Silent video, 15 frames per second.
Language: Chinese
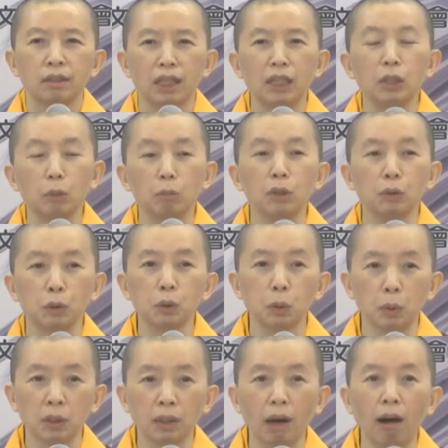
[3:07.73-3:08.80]
你有没有
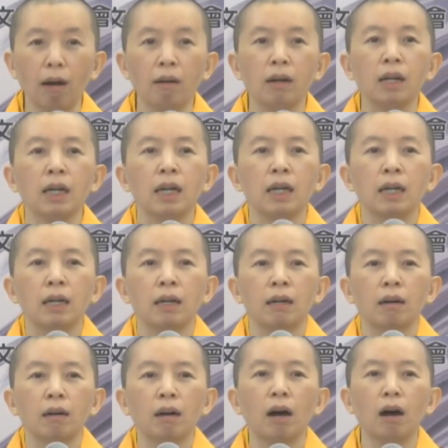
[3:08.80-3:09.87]
做到？
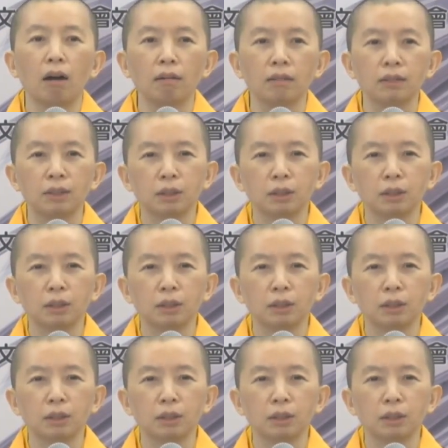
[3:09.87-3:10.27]
好，